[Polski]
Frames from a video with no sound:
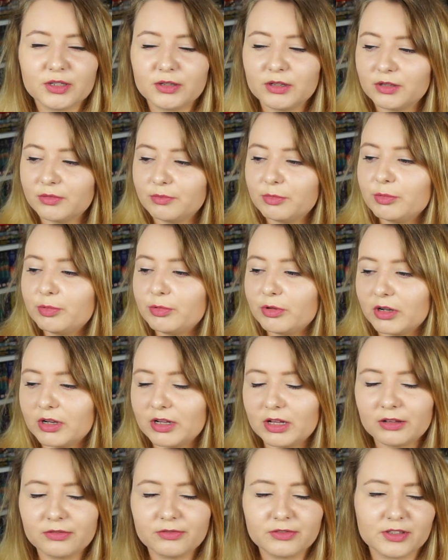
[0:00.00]
e,
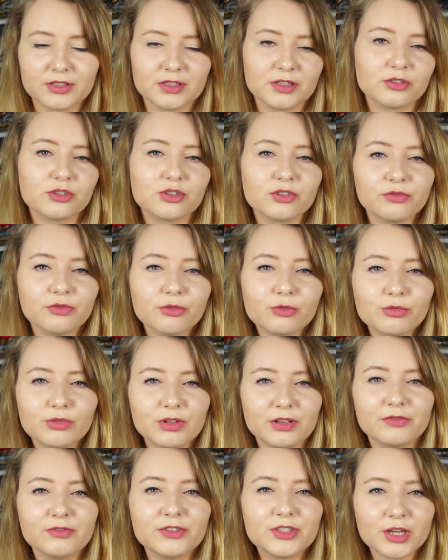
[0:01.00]
bibliografii, znaczy w
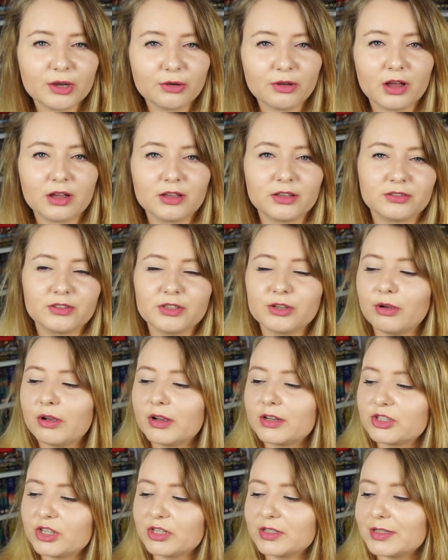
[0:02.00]
ogóle w dzieła, e, dzieła
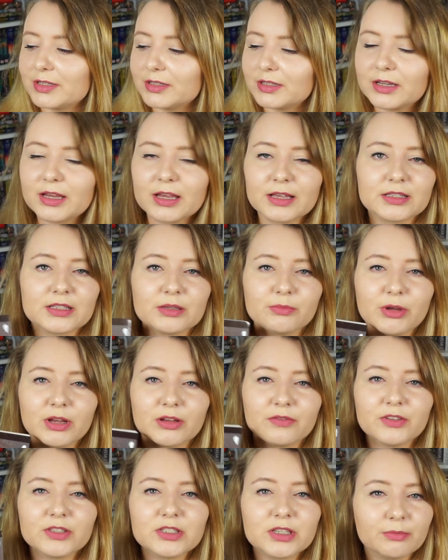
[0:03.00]
dziełach Chasa Dickensa, bo
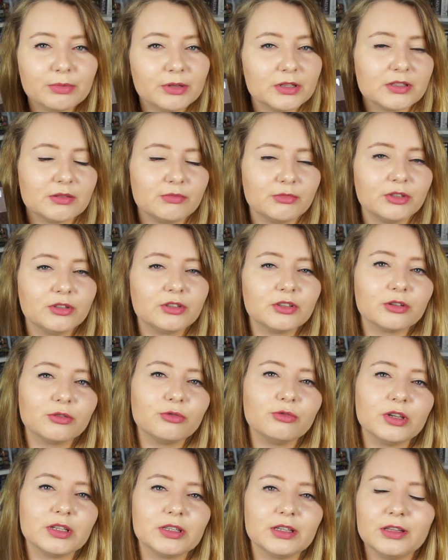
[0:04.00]
jak wiecie, bardzo mnie
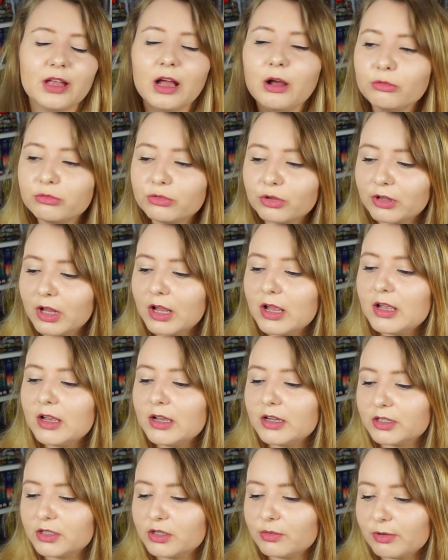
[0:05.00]
intryguje ten autor.
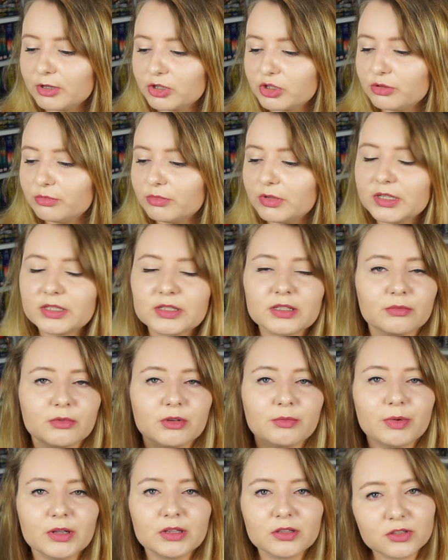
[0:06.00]
Zobaczymy, jestem
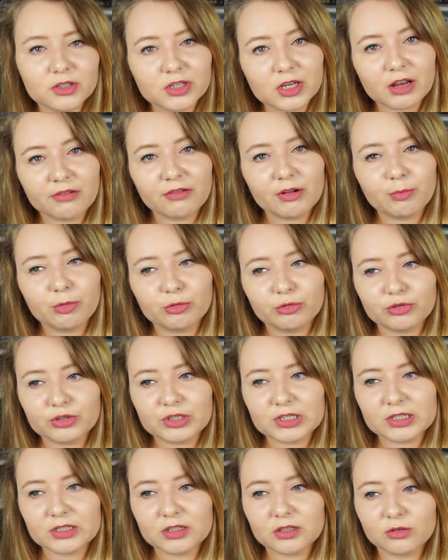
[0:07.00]
jej bardzo ciekawa,
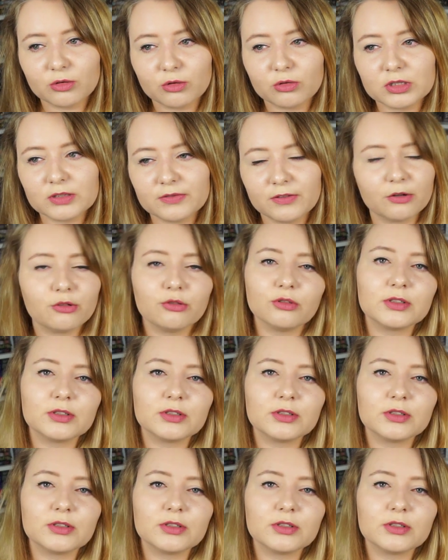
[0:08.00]
ponoć jest to swego